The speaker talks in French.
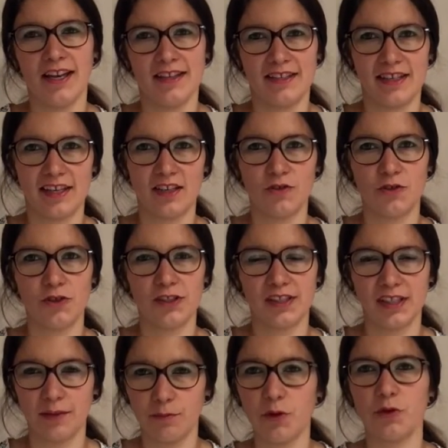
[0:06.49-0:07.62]
C'est quelque chose
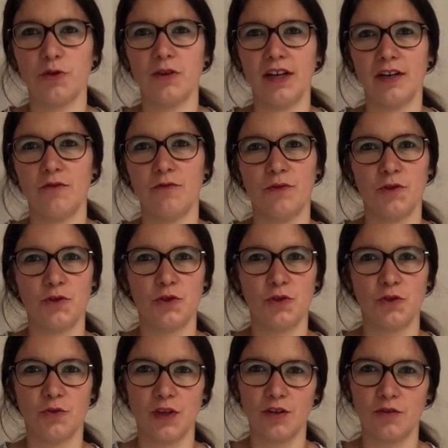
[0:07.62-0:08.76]
d'important, la confiance en
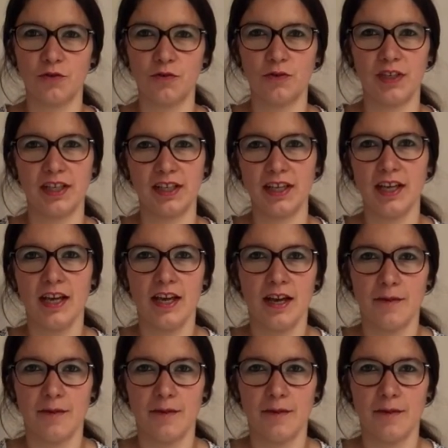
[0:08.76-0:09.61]
soi quand on écrit,